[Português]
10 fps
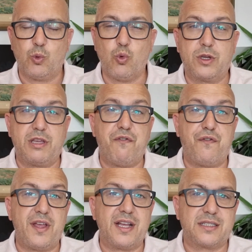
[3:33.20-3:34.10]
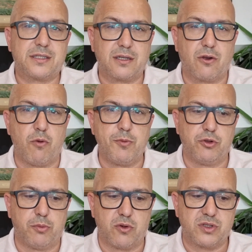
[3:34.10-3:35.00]
O que fez
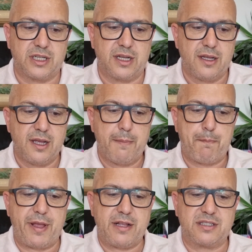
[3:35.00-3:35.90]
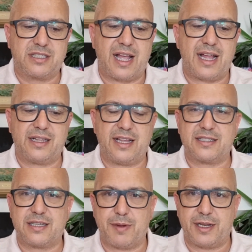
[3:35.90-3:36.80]
Romildo Bolzan pensar
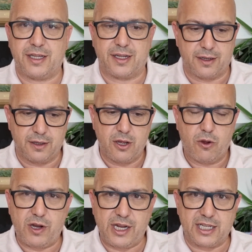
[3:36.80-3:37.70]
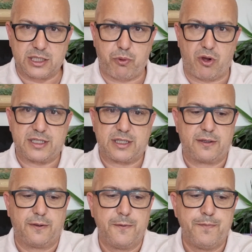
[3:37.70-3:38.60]
dessa maneira? Olha a resposta.
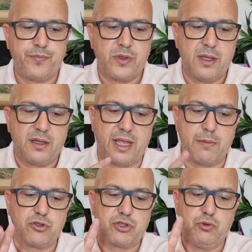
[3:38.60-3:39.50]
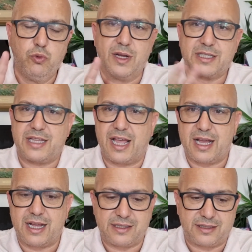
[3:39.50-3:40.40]
Temos duas
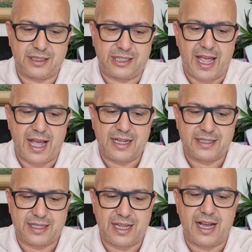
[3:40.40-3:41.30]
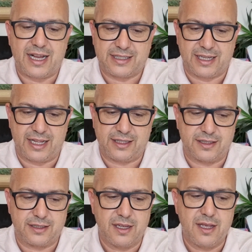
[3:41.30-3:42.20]
terras, terras
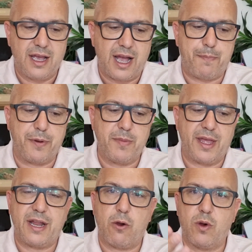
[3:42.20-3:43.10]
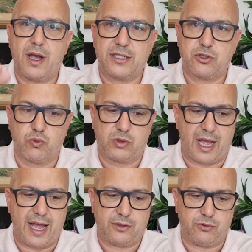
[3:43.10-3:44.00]
arrasadas. A primeira é o
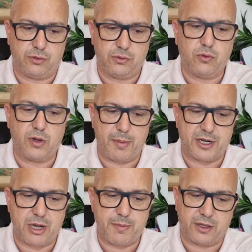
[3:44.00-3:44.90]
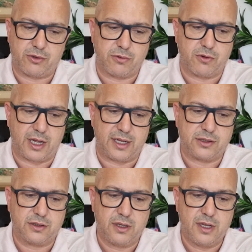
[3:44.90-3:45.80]
resultado, o rebaixamento, no
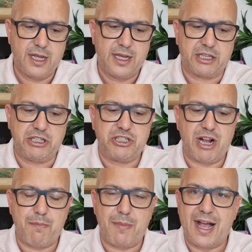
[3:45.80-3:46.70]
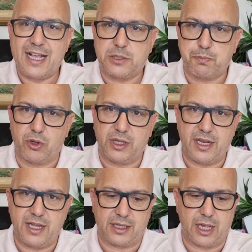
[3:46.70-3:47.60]
caso, que jamais
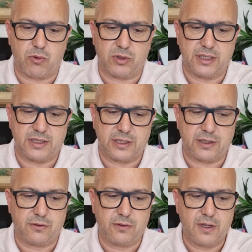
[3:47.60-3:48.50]
poderia ter acontecido.